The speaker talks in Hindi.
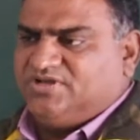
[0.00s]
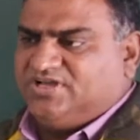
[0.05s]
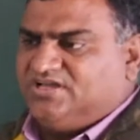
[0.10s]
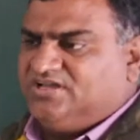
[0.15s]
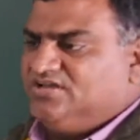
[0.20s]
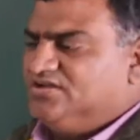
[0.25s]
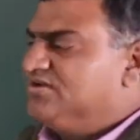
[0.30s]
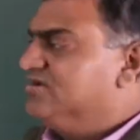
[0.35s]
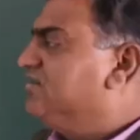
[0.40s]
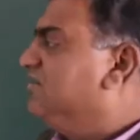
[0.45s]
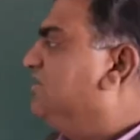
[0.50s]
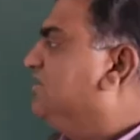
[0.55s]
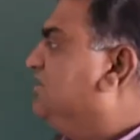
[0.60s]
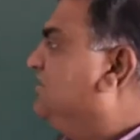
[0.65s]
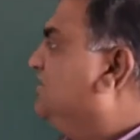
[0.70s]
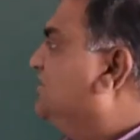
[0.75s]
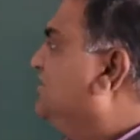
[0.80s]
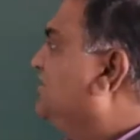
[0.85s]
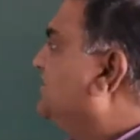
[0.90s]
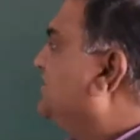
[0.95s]
में
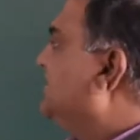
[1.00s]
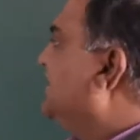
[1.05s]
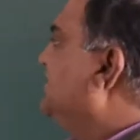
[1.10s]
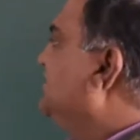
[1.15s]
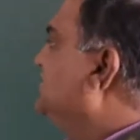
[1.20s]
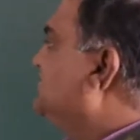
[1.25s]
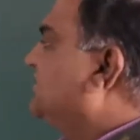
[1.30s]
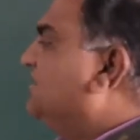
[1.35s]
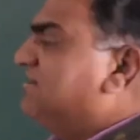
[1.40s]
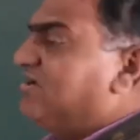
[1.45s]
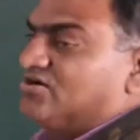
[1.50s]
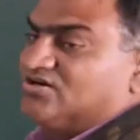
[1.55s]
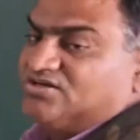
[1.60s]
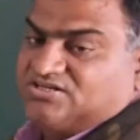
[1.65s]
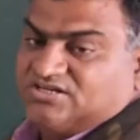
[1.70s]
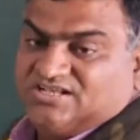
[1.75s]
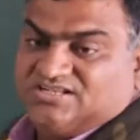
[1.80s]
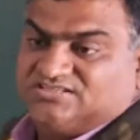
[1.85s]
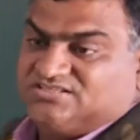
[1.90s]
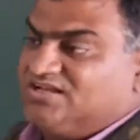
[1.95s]
टेंशन है और
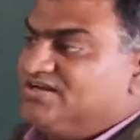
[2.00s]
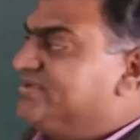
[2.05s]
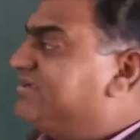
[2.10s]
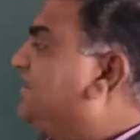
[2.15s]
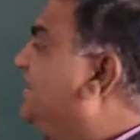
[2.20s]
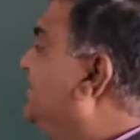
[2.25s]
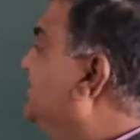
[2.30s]
टेंशन क्या